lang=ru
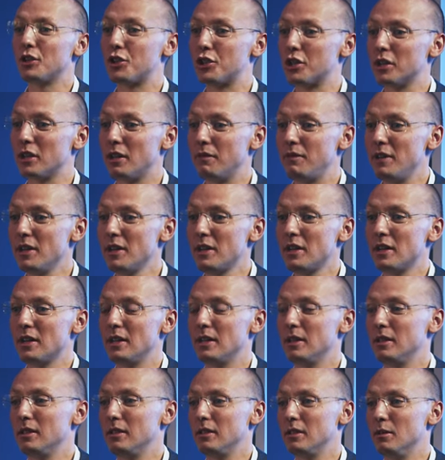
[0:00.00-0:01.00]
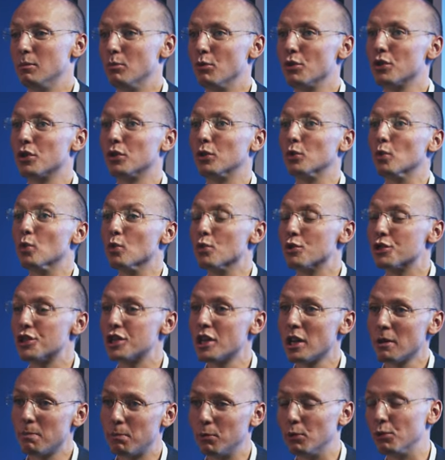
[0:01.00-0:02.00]
человек может
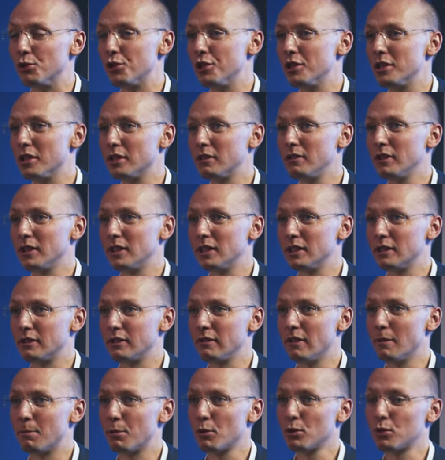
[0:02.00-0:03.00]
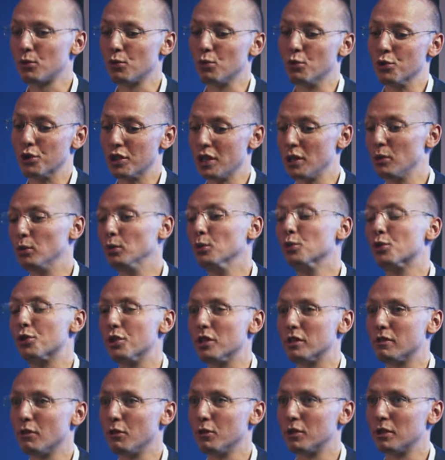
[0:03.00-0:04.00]
уже получить ответы на свои вопросы, уже
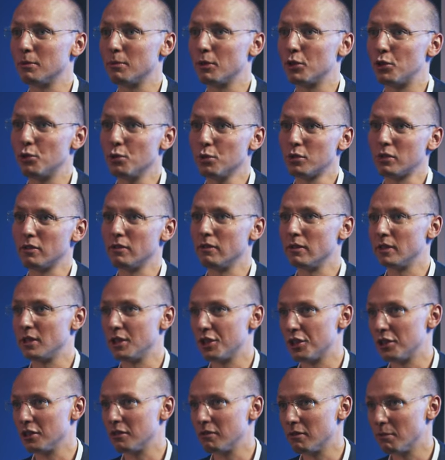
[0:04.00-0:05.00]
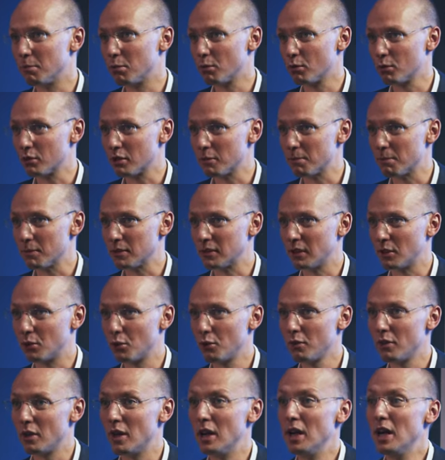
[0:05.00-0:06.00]
улучшить свое самочувствие, решить вопросы по
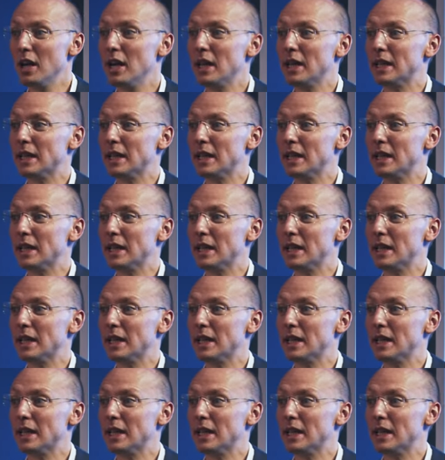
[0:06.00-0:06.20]
здоровью,